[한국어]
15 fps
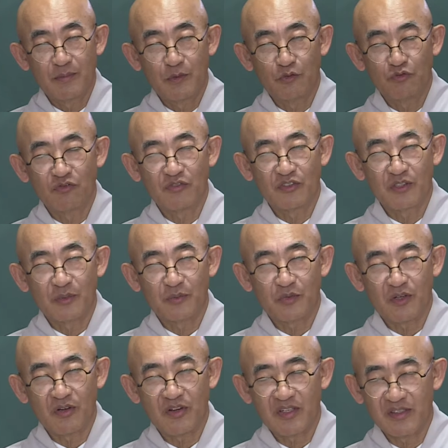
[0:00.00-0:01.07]
뭐
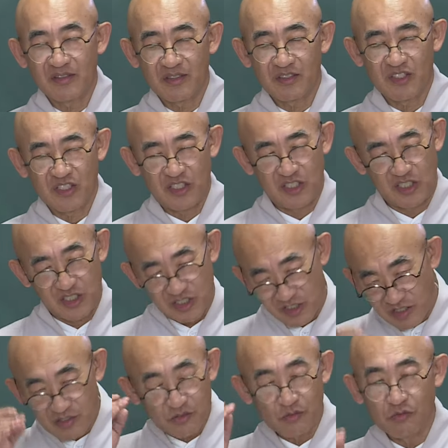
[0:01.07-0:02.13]
눈썹도 해서
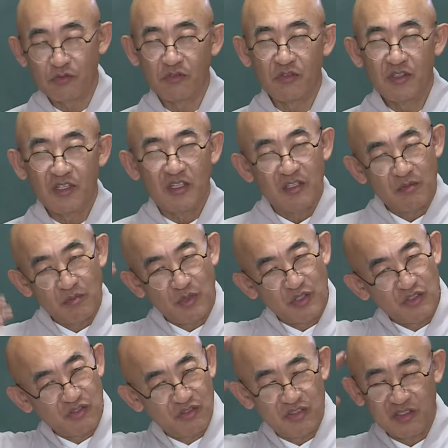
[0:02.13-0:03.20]
길고
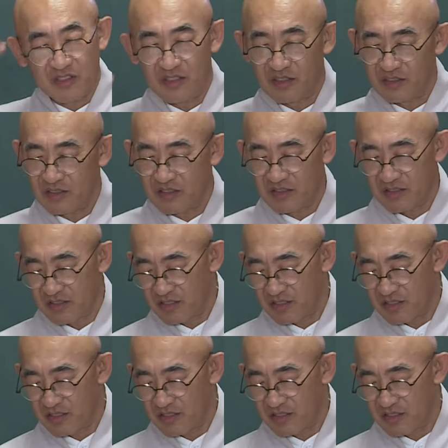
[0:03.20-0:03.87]
머리 이렇게 해서